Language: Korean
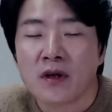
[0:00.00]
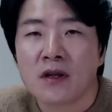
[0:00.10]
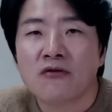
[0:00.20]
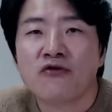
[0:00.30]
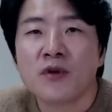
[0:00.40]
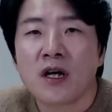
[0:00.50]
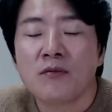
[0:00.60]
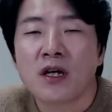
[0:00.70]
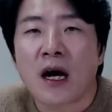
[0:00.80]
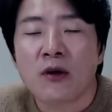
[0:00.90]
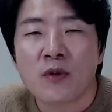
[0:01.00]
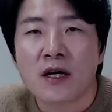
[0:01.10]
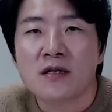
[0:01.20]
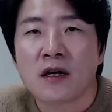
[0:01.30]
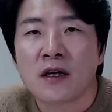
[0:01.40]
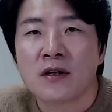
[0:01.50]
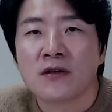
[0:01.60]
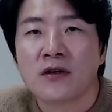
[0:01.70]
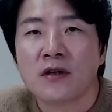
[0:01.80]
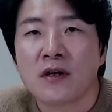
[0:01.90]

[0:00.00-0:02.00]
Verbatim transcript: 근데 국민의힘이 가로막았잖아요.